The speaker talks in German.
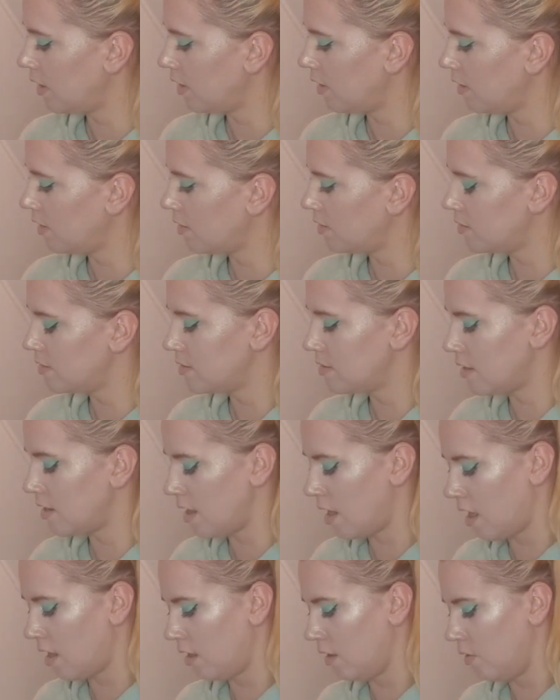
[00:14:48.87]
denke, das ist ein
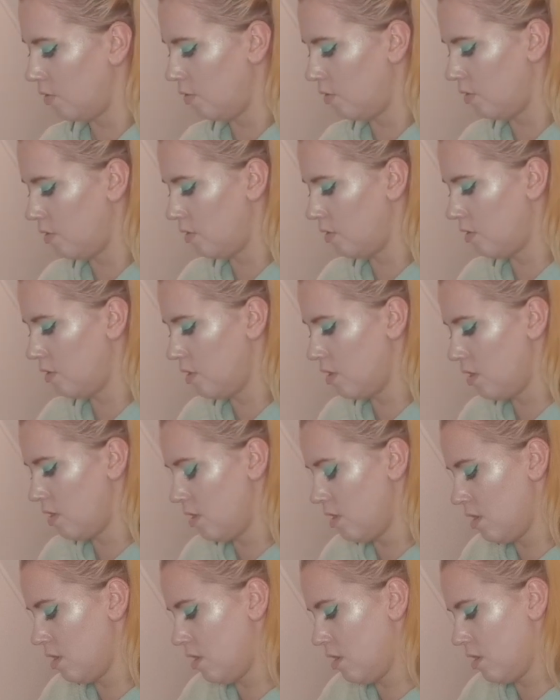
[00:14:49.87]
Nagelöl.
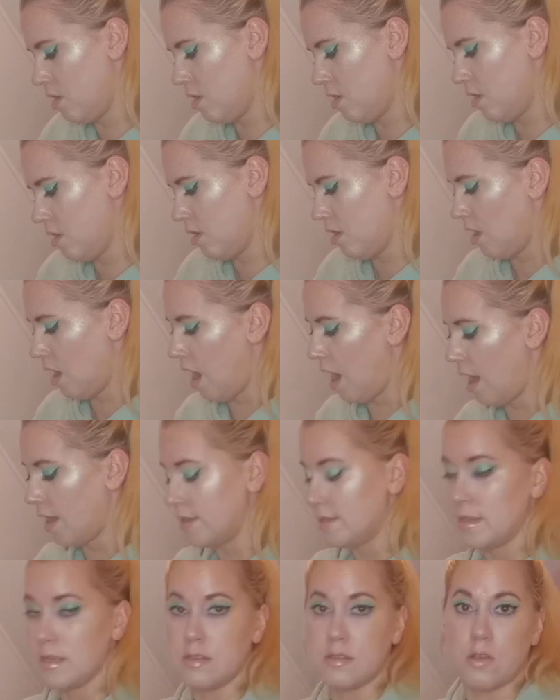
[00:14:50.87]
Ja,
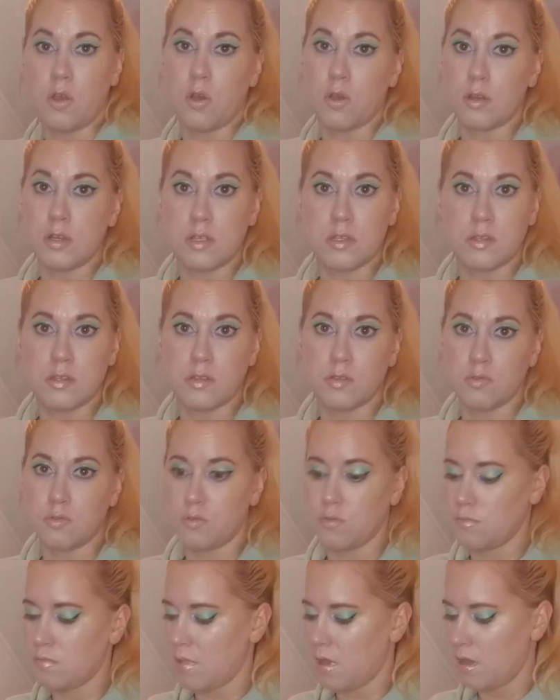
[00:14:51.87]
ist jetzt auch nicht so
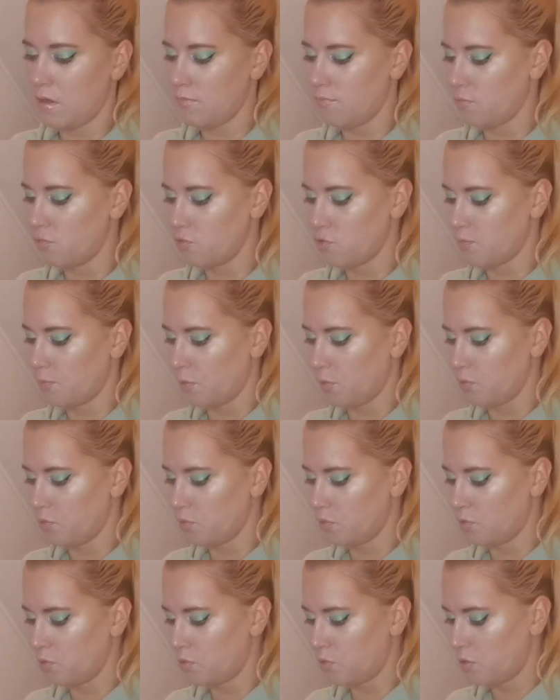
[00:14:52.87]
mein
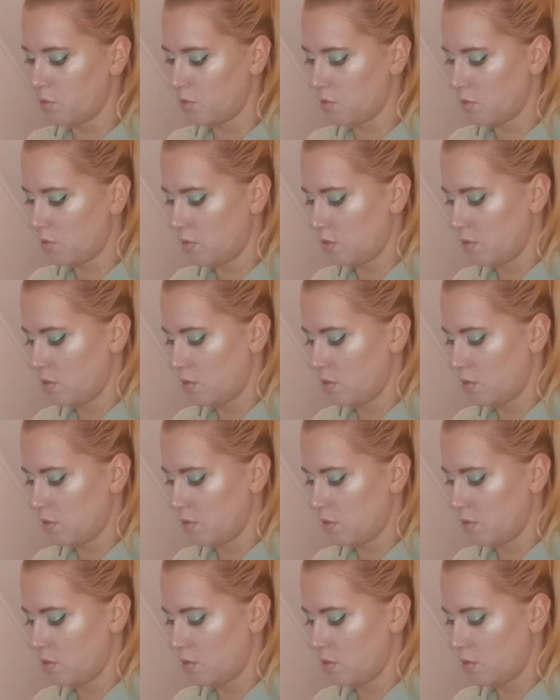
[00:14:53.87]
Wunschprodukt.